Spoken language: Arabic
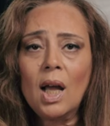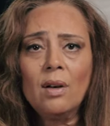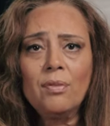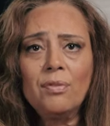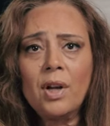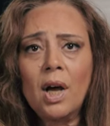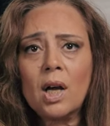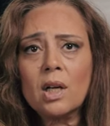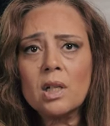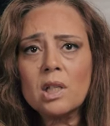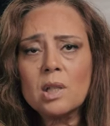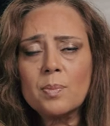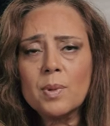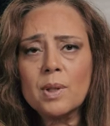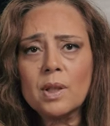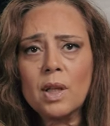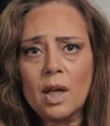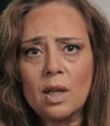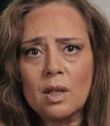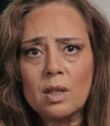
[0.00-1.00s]
هل في عريس
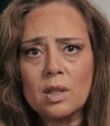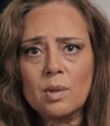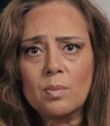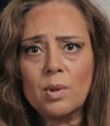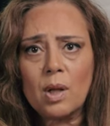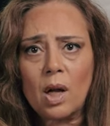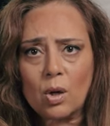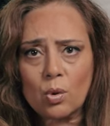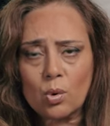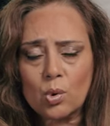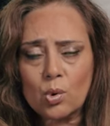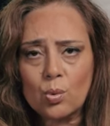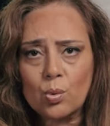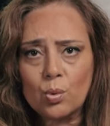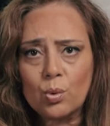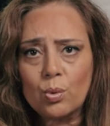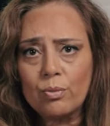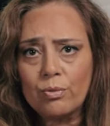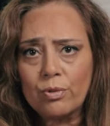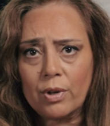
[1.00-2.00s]
بيتحرس من
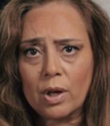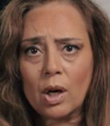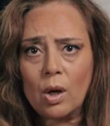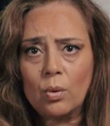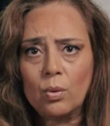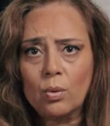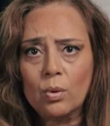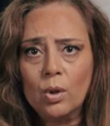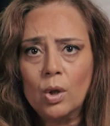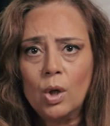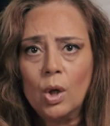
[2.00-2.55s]
عروسته يوم فرحه